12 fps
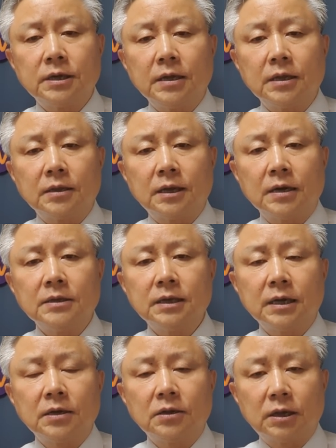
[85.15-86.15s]
해야 된다 하는
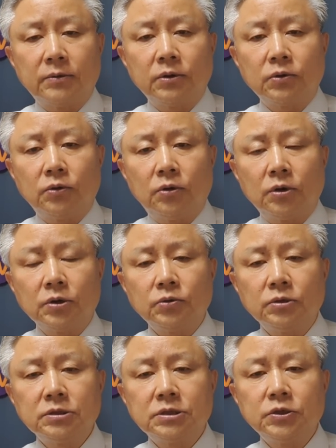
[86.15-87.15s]
이야기는 나왔고
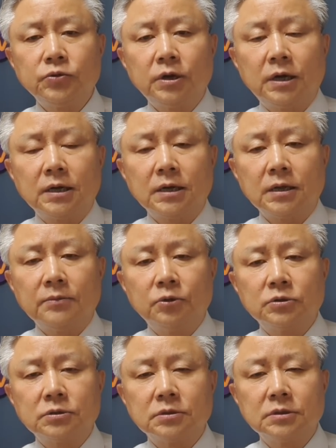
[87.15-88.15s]
그리고 이 지지율 하락이
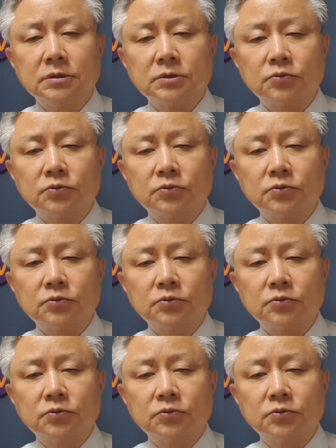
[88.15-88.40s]
무슨 이